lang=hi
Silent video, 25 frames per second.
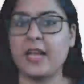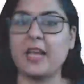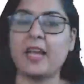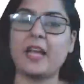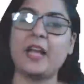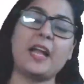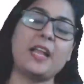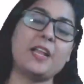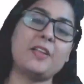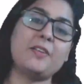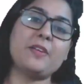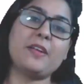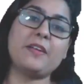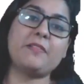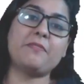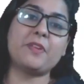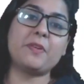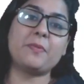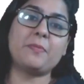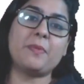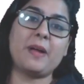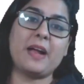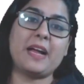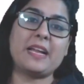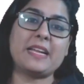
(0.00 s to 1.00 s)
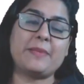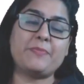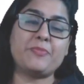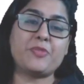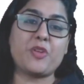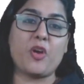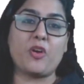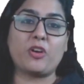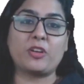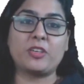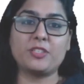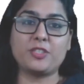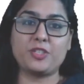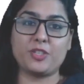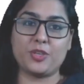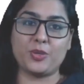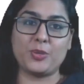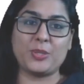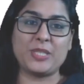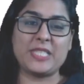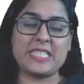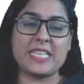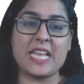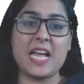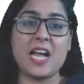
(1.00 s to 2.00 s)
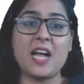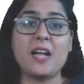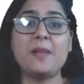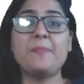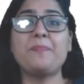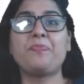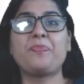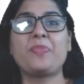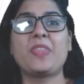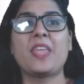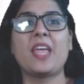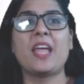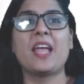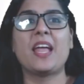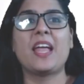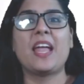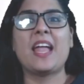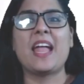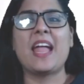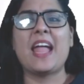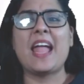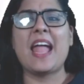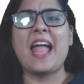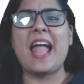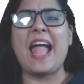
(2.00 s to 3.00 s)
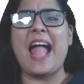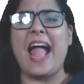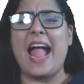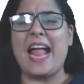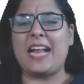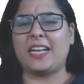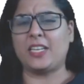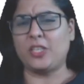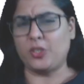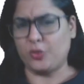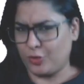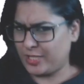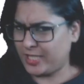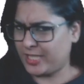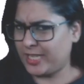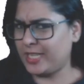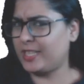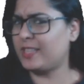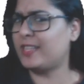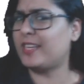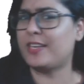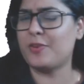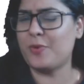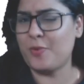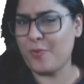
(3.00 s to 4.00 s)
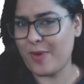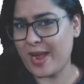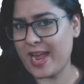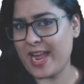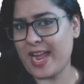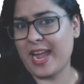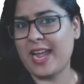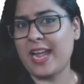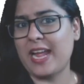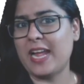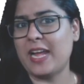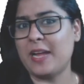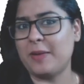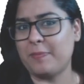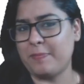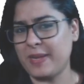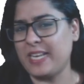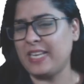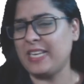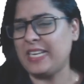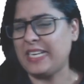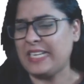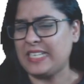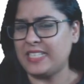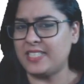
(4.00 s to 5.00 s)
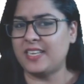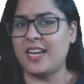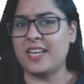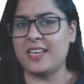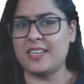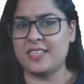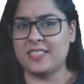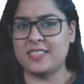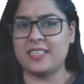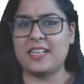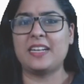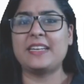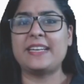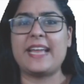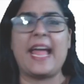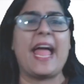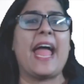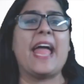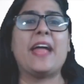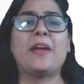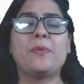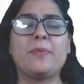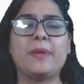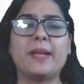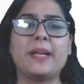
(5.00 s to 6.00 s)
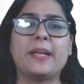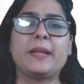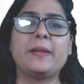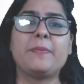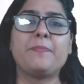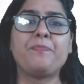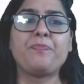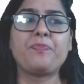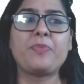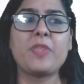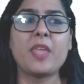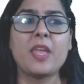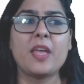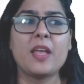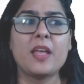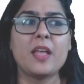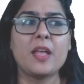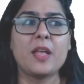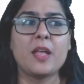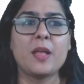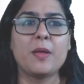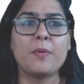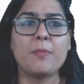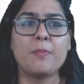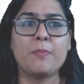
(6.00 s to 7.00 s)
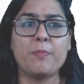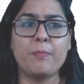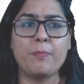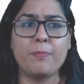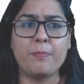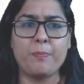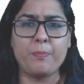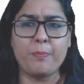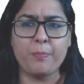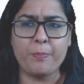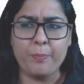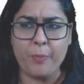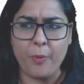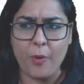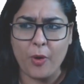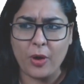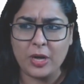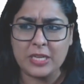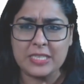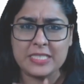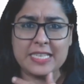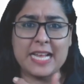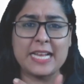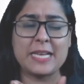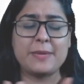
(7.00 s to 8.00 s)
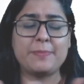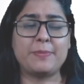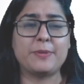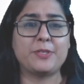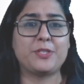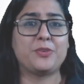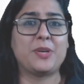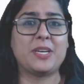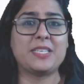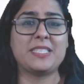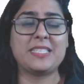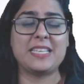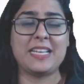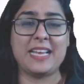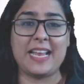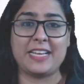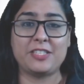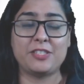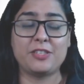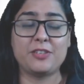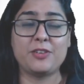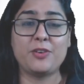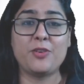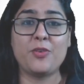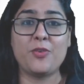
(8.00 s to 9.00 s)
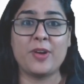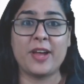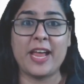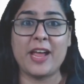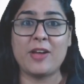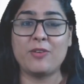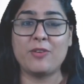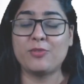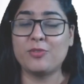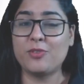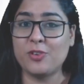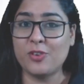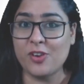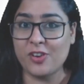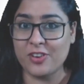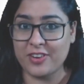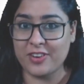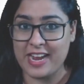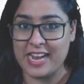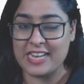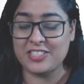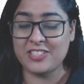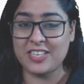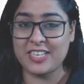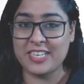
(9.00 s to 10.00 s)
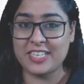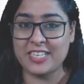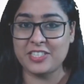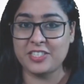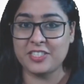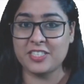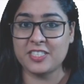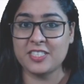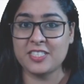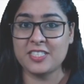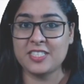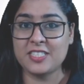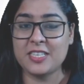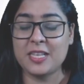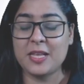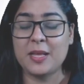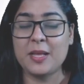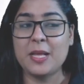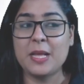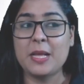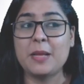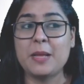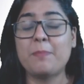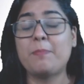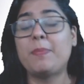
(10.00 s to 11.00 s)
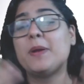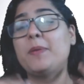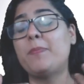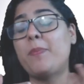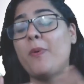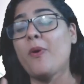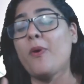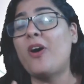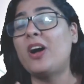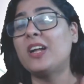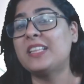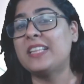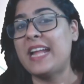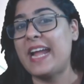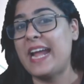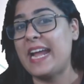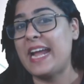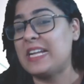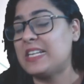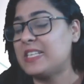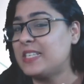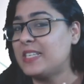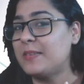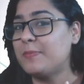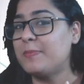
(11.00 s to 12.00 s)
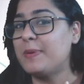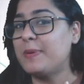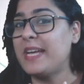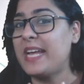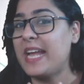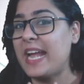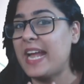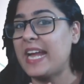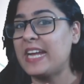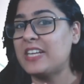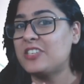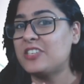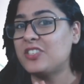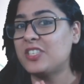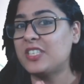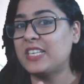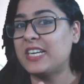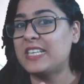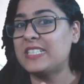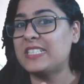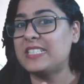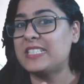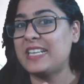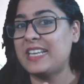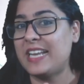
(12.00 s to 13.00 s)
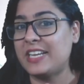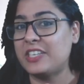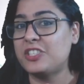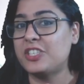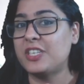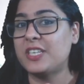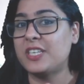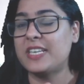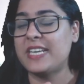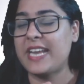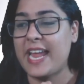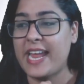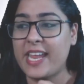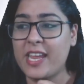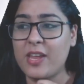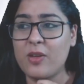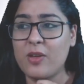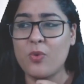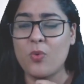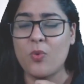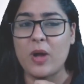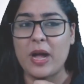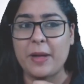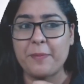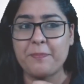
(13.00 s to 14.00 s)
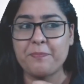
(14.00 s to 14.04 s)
हेलो एवरीवन आई एम डॉक्टर ज्योत्सना एंड कुछ ही दिन हुए हैं अभी नीट का रिजल्ट आए हुए बहुत सारे बच्चों का सिलेक्शन हो गया उनको कंग्रेचुलेशन बट बहुत ऐसे भी हैं जिनका सिलेक्शन नहीं हुआ